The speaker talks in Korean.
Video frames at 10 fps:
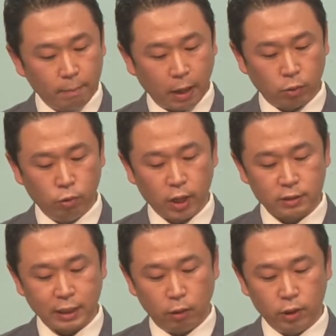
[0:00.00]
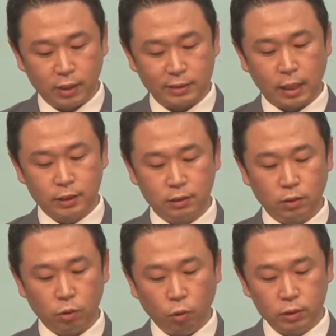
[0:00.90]
바로 우리가 싸우는
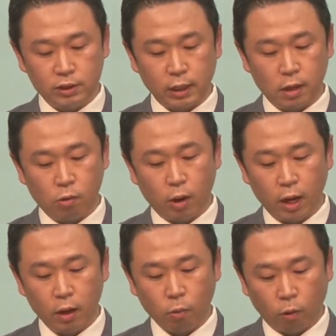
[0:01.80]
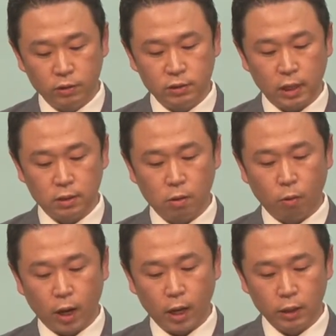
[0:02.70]
대상은 통치자들과
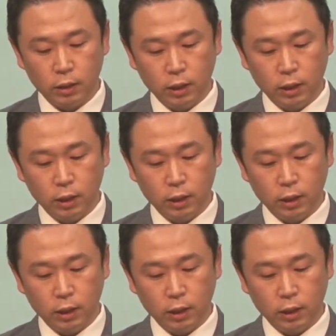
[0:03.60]
권세들과